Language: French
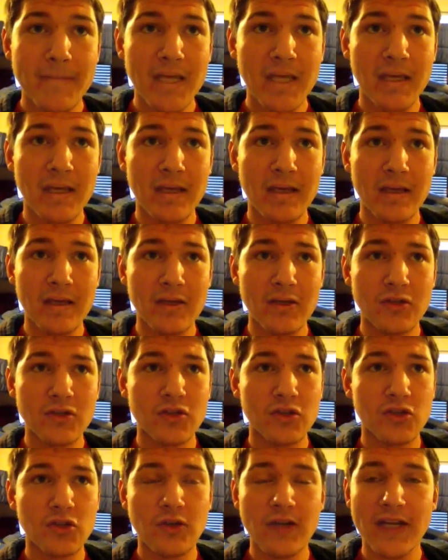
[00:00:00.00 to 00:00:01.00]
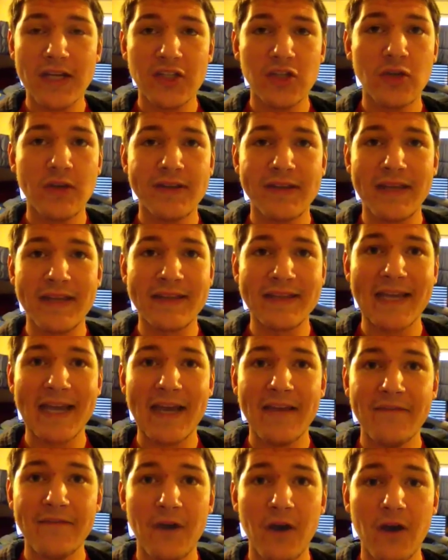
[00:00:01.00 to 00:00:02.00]
et son accent était
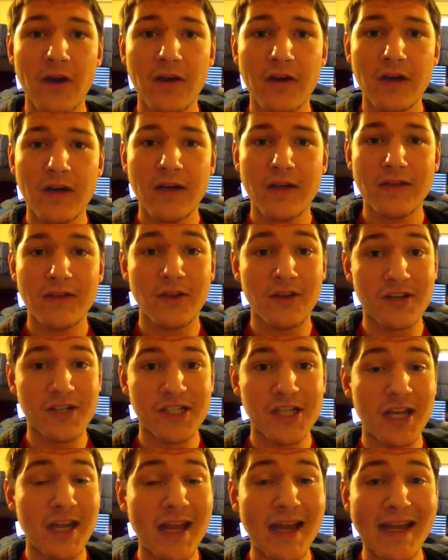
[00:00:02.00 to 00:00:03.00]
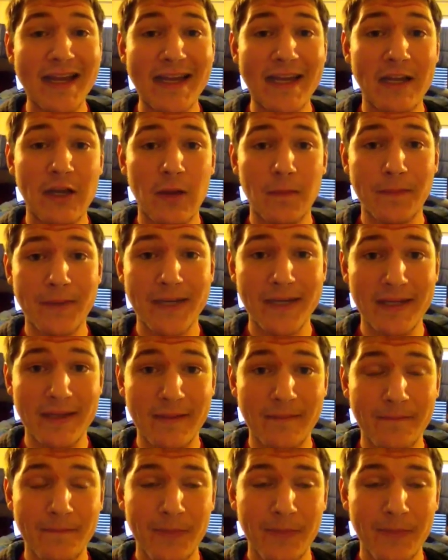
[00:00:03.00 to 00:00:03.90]
très fort, donc je n'ai rien compris.